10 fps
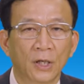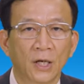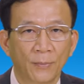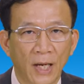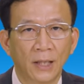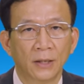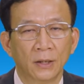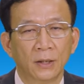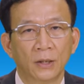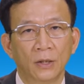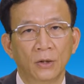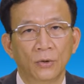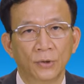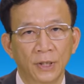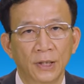Năm nay,
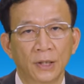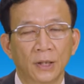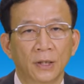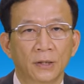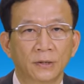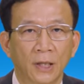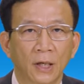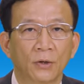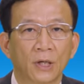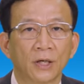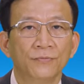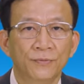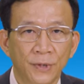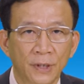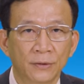hội nghị sẽ có các
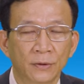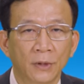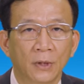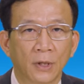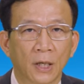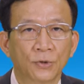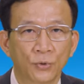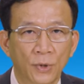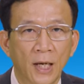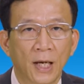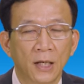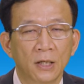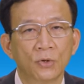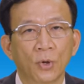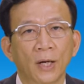phiên, các chủ đề
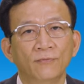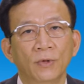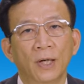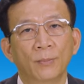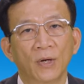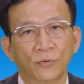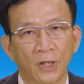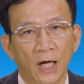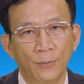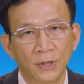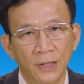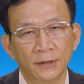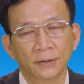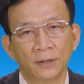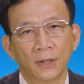liên quan về bệnh phổi tắc nghẽn
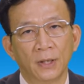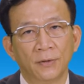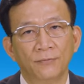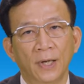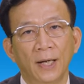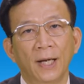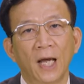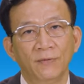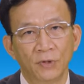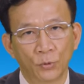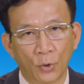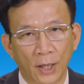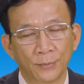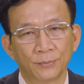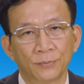tính, về hen phế
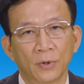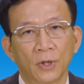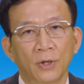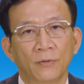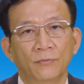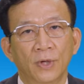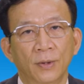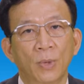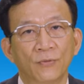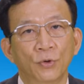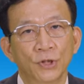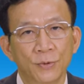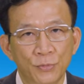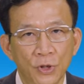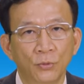quản, về bệnh phổi
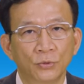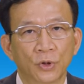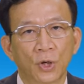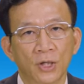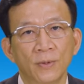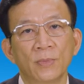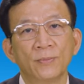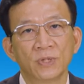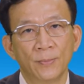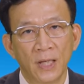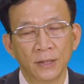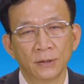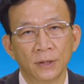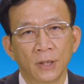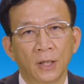nhiễm trùng cho nó nhiễm nấm xâm lấn,
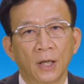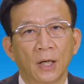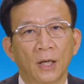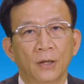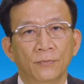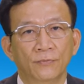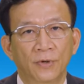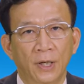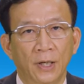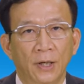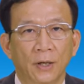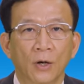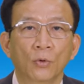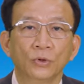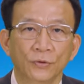à, về
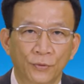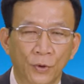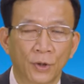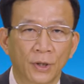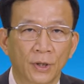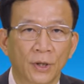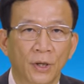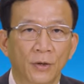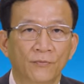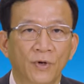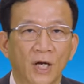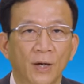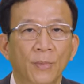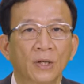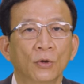ung thư phổi, về
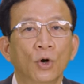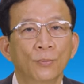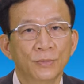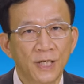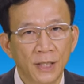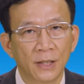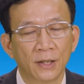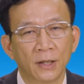các bệnh hô hấp nhi,